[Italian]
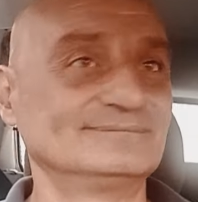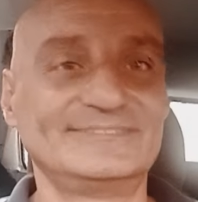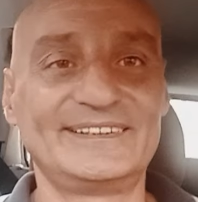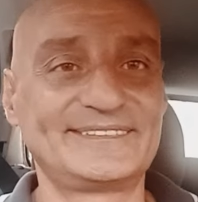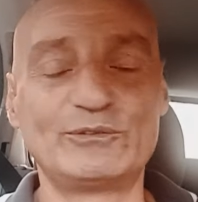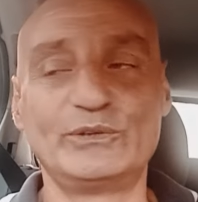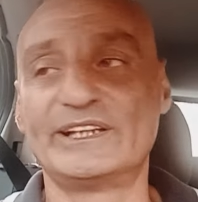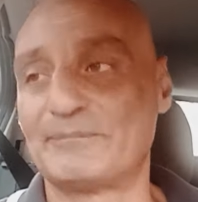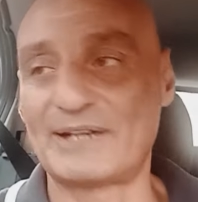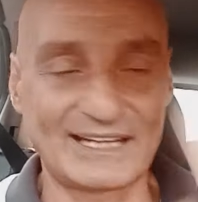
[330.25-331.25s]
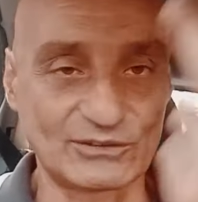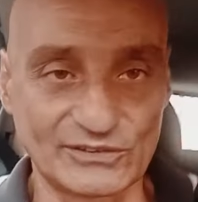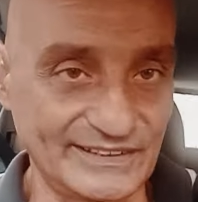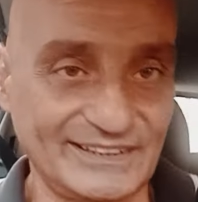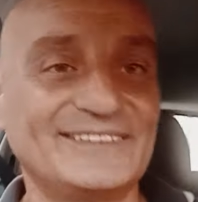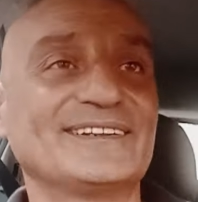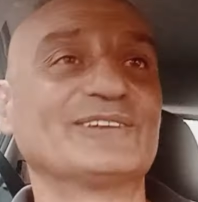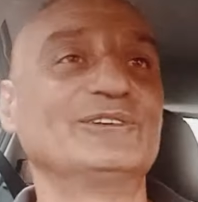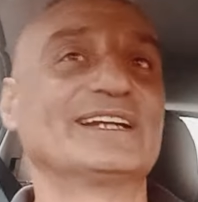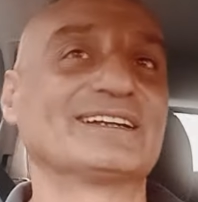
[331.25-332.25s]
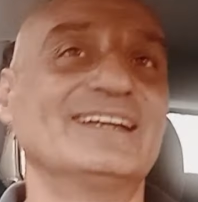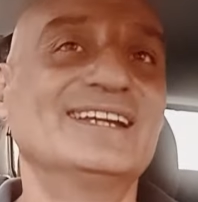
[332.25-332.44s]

inseguire, ma così, inseguire,